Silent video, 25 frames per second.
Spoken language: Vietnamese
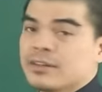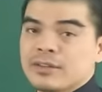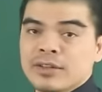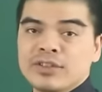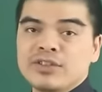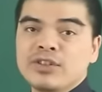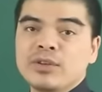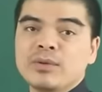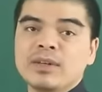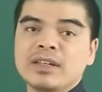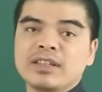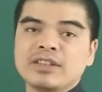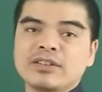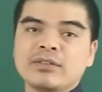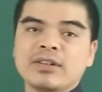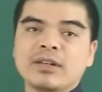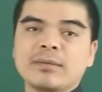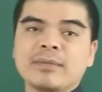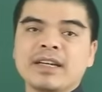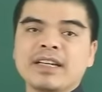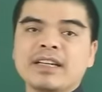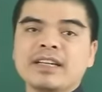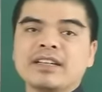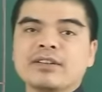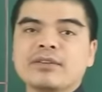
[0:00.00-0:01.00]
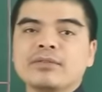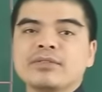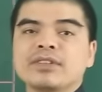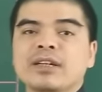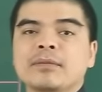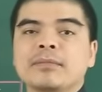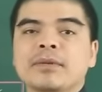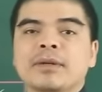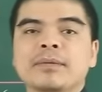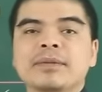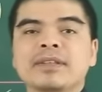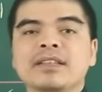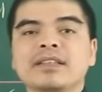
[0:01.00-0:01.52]
Nói chung trong năm
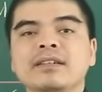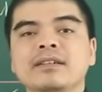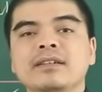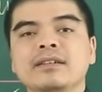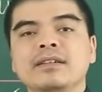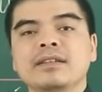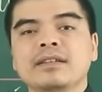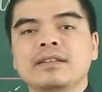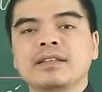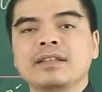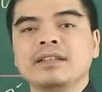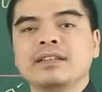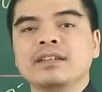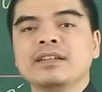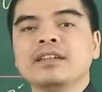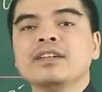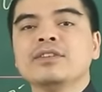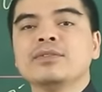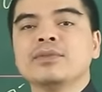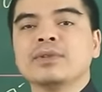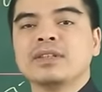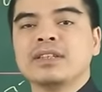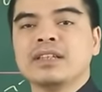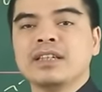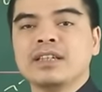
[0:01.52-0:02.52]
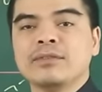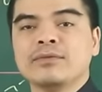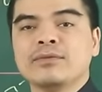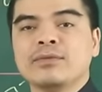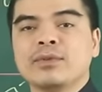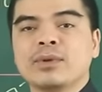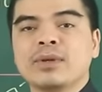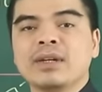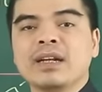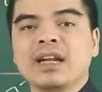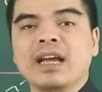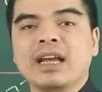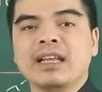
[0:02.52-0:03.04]
2024 thì những người tuổi Thìn
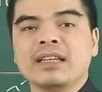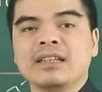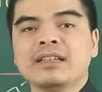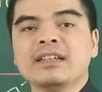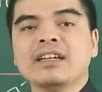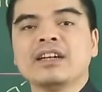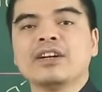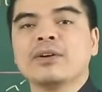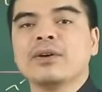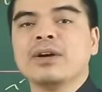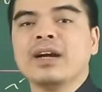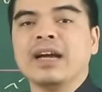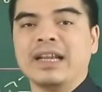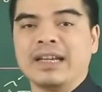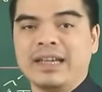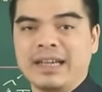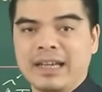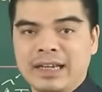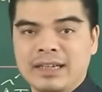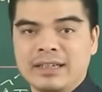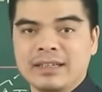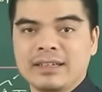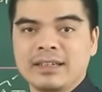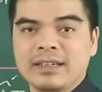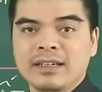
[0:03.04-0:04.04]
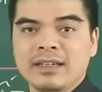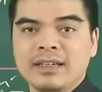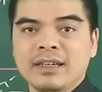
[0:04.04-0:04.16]
vốn là những người có khả năng,